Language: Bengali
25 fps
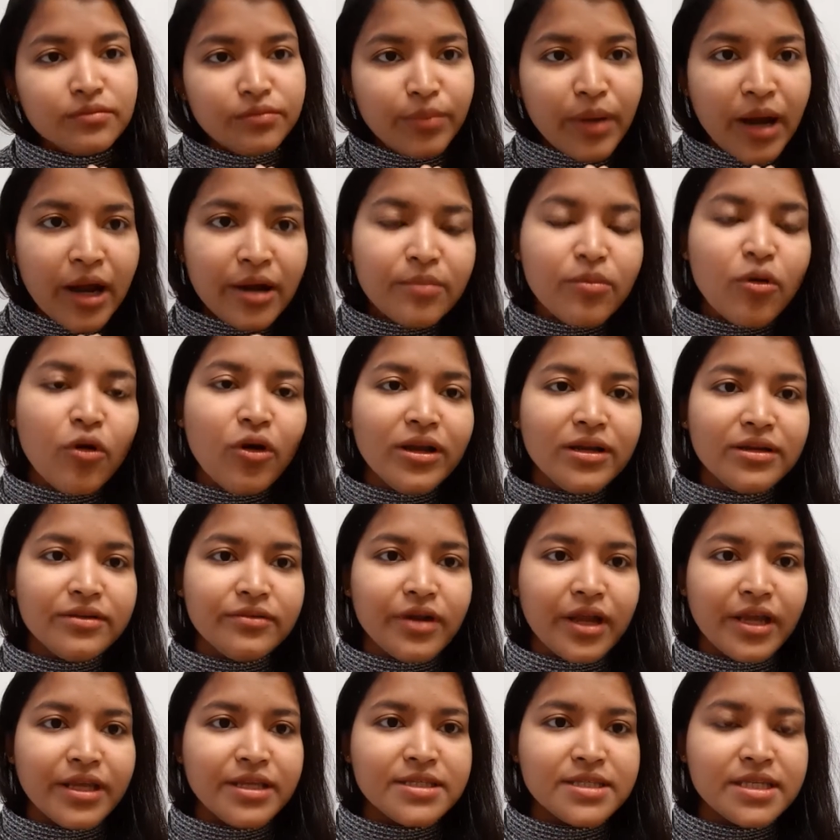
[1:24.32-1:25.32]
পারবয়েলড
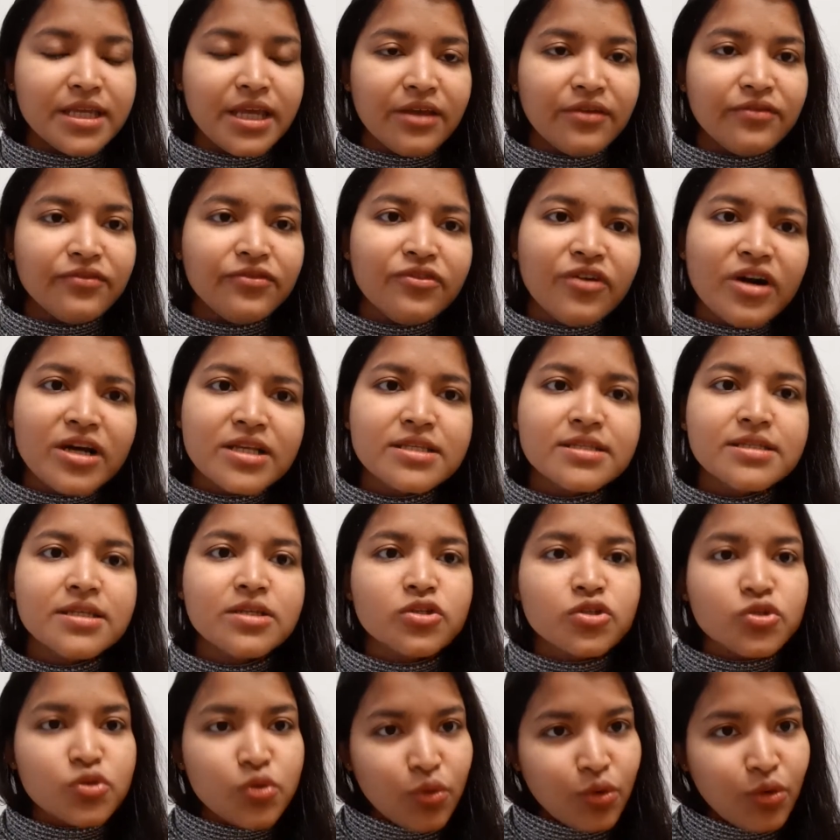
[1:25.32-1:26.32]
রাইসকে ফার্স্টে
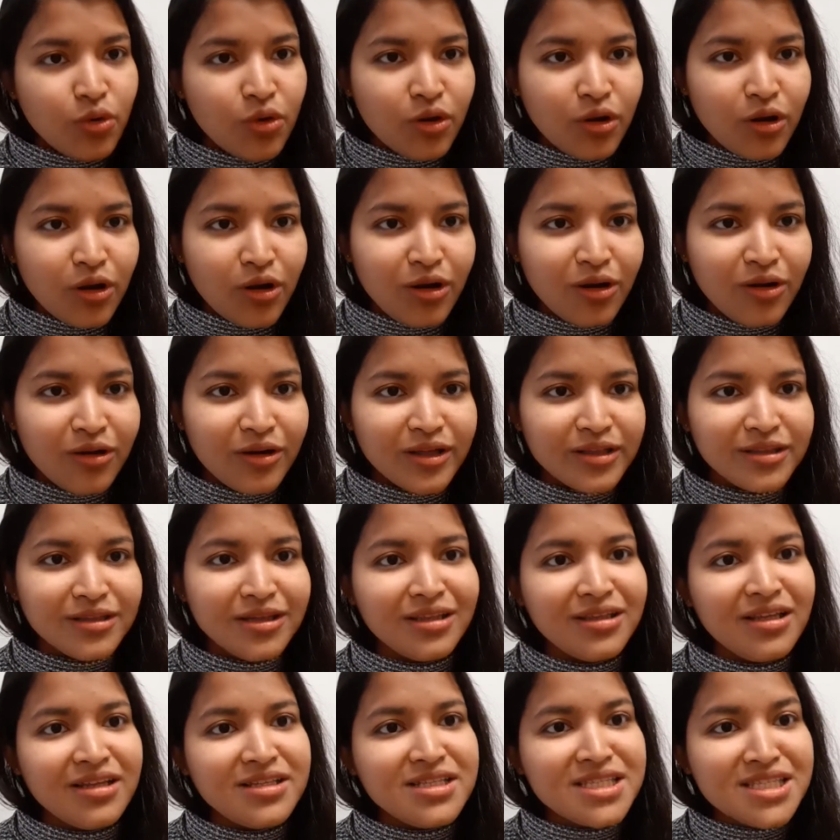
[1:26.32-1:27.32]
সোক করা হয়
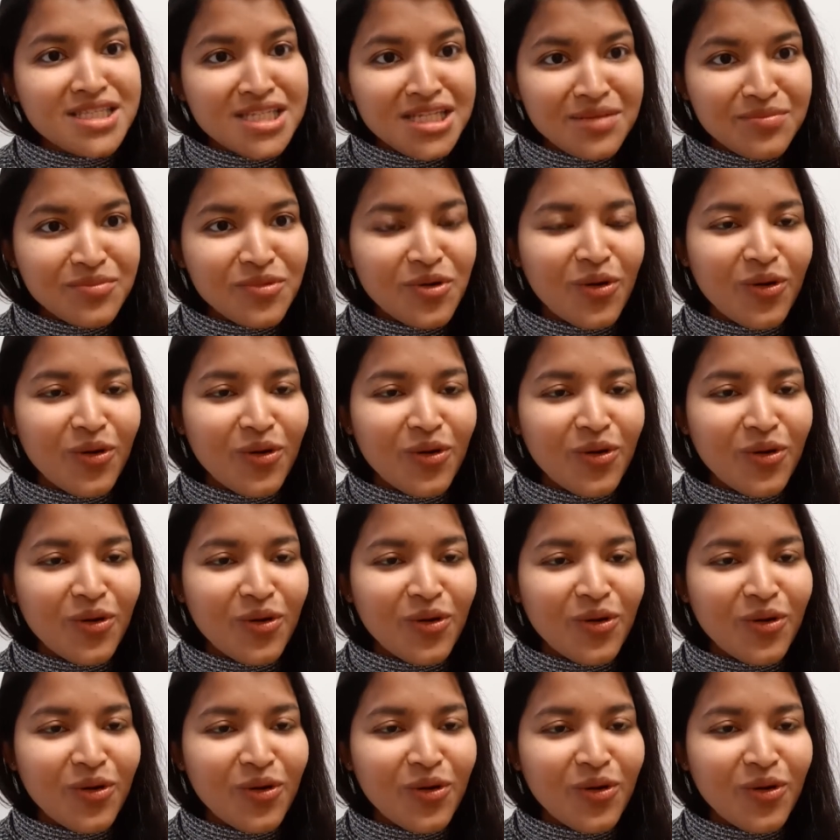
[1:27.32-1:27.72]
তাদের স্টিম